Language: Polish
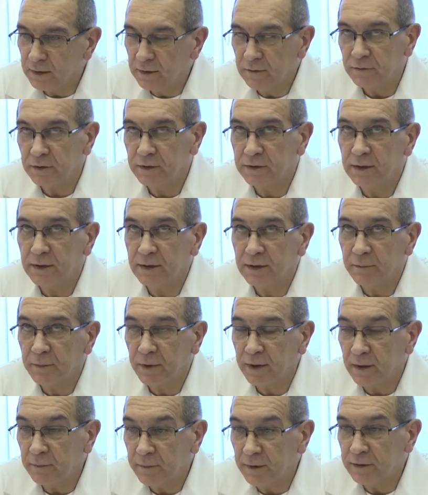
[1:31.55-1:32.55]
wszystkie te
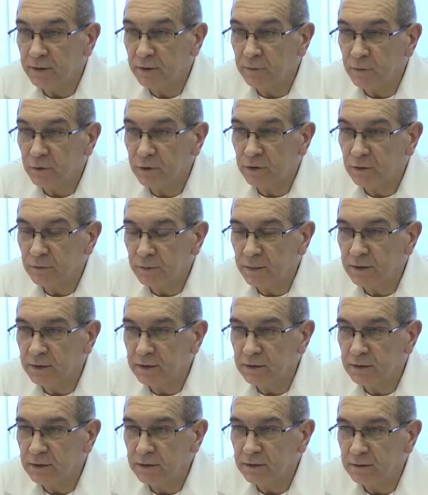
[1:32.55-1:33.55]
parametry muszą
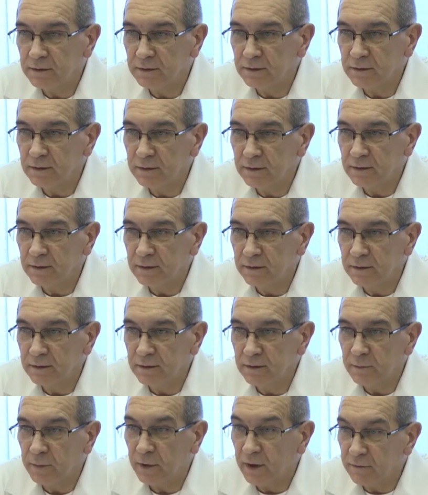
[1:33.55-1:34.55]
być
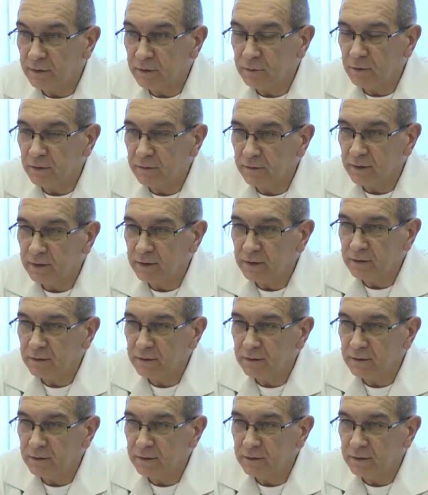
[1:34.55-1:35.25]
prawidłowe.